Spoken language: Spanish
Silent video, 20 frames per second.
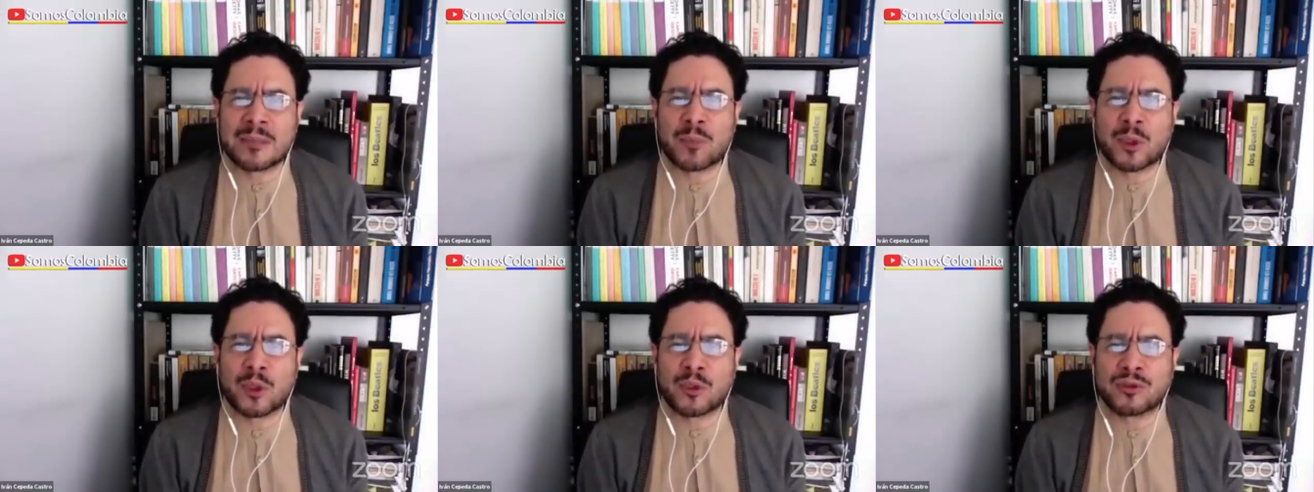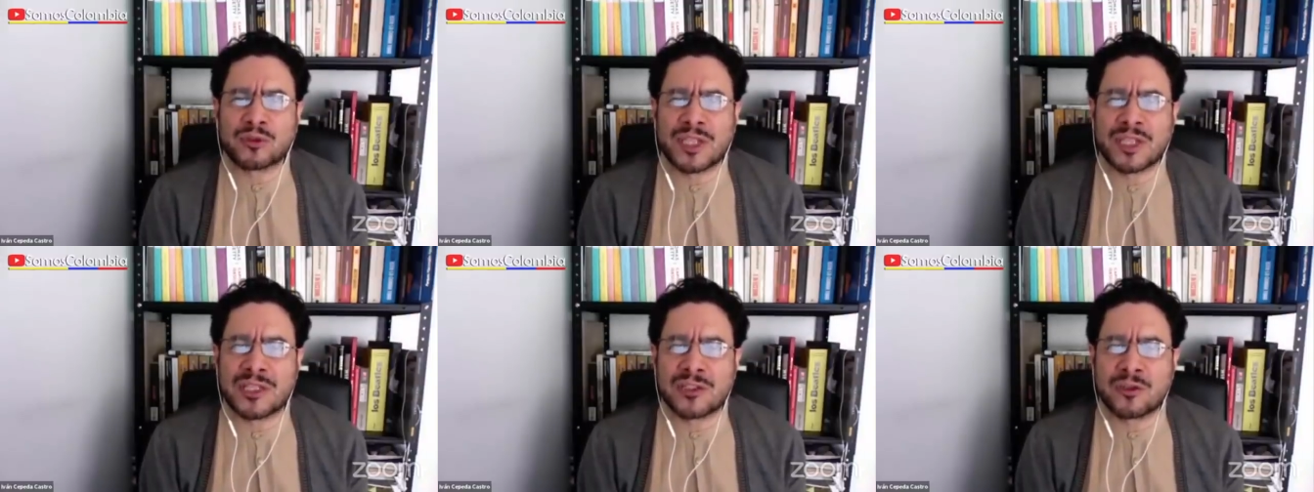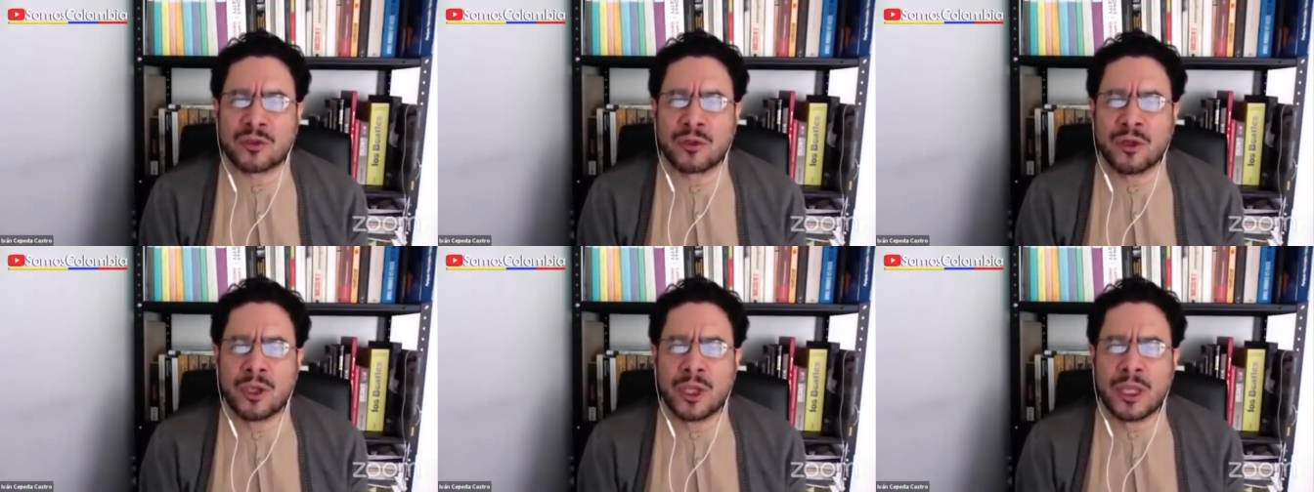
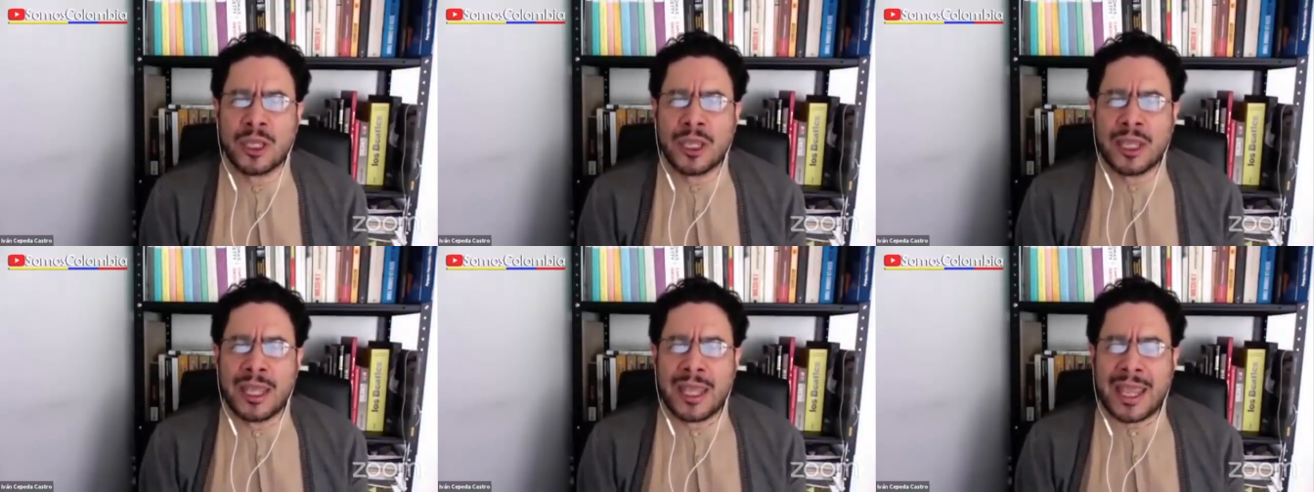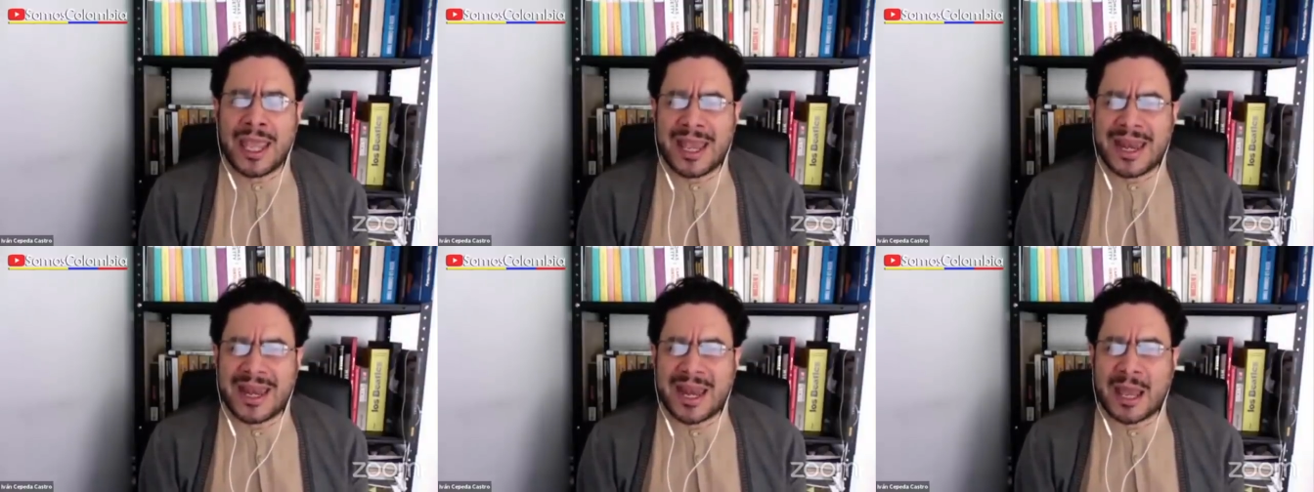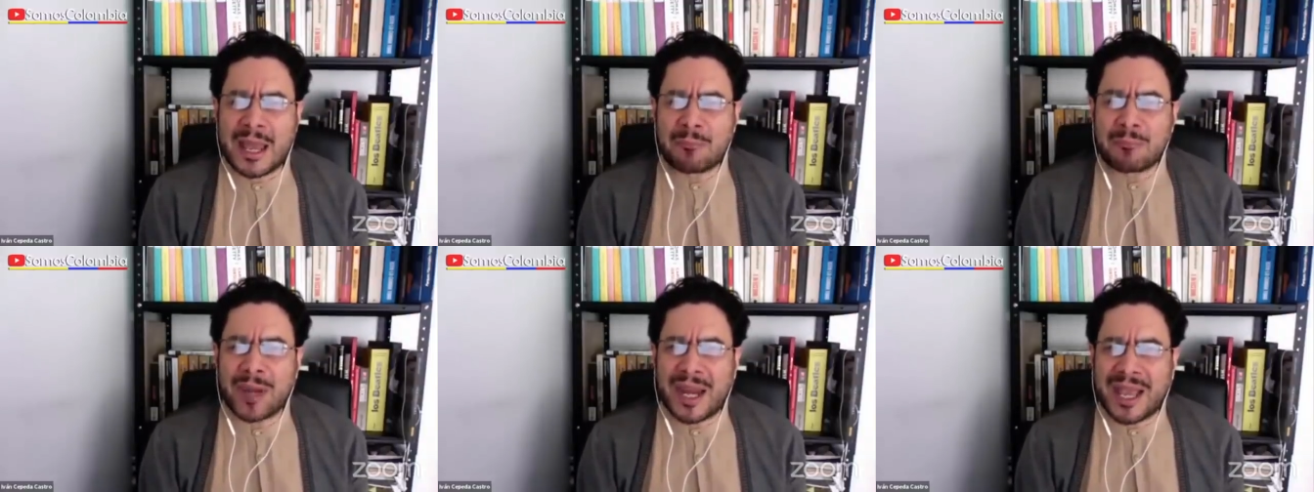proceso, en
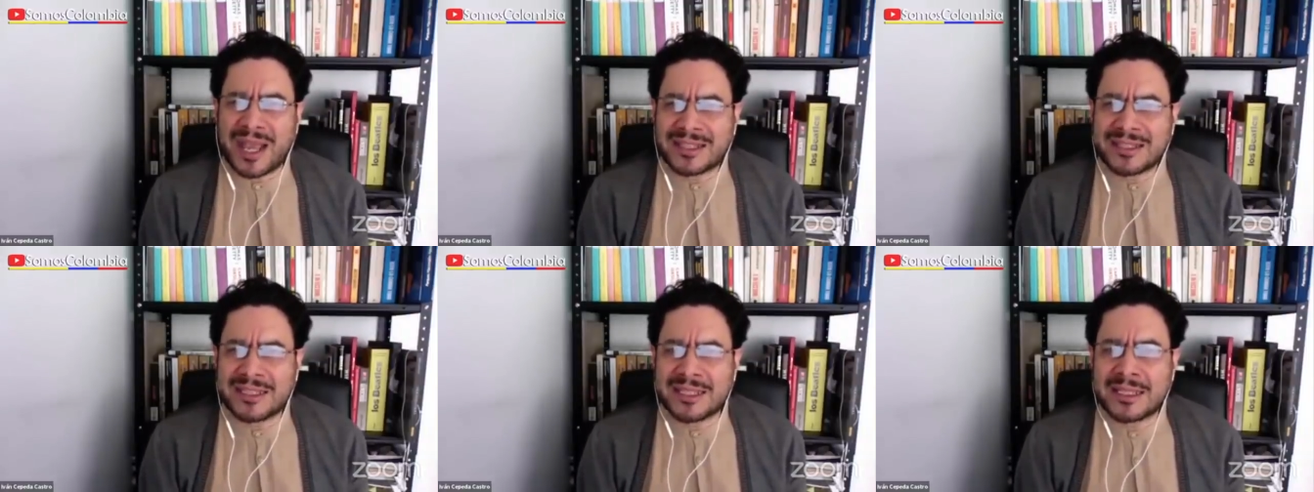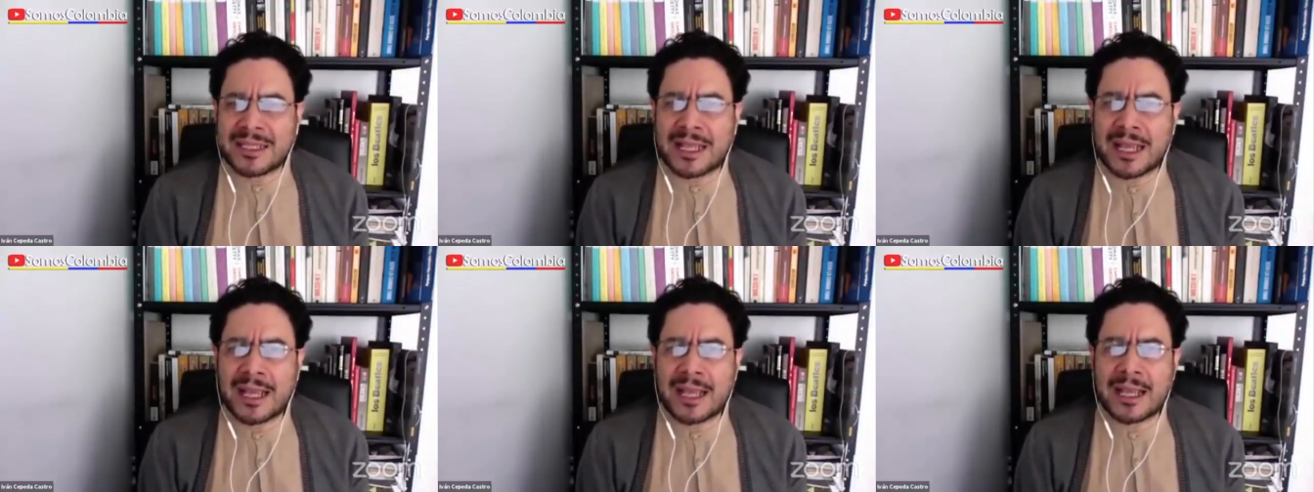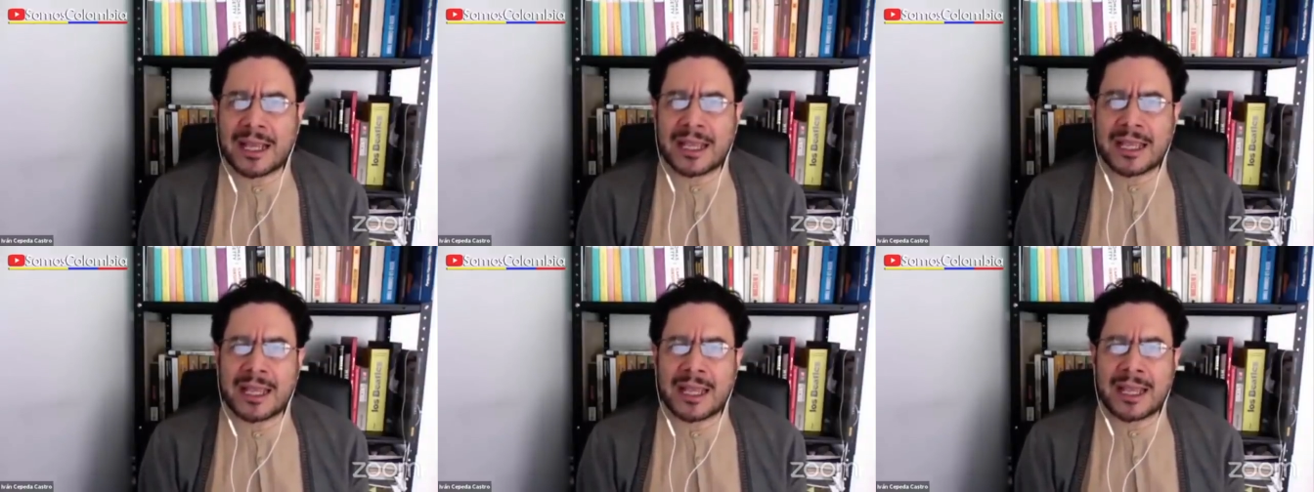la
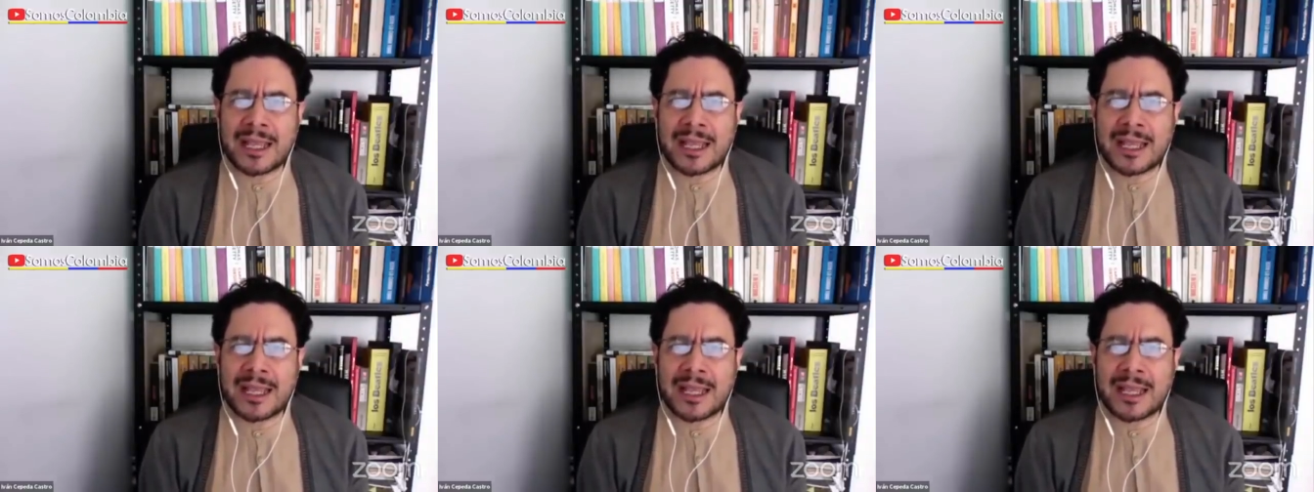práctica,